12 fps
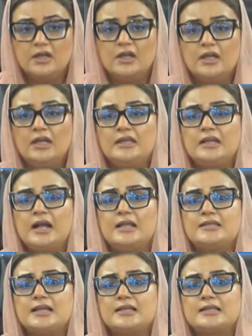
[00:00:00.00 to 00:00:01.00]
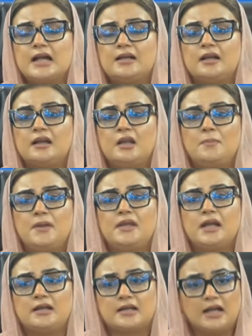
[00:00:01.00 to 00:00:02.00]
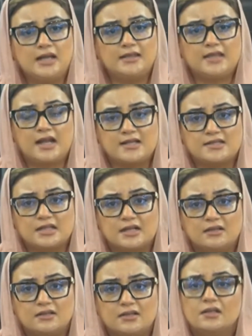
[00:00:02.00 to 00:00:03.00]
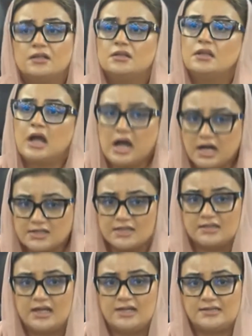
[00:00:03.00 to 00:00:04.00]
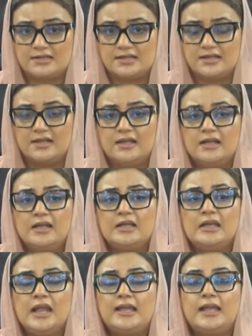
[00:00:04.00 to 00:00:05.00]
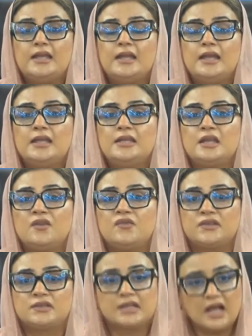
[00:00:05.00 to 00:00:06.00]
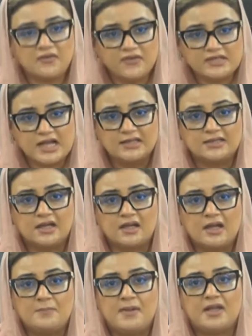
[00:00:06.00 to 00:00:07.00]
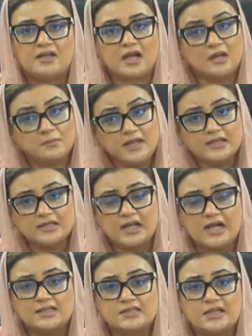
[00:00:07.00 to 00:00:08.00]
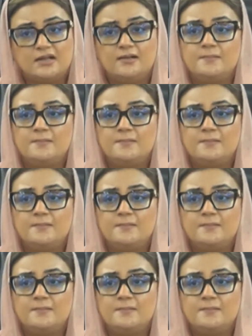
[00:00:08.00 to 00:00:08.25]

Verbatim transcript: इनका जलसा करने पे ना कल एतराज़ था ना आज एतराज़ है लेकिन इनकी फितना फसाद करने पे कल भी एतराज था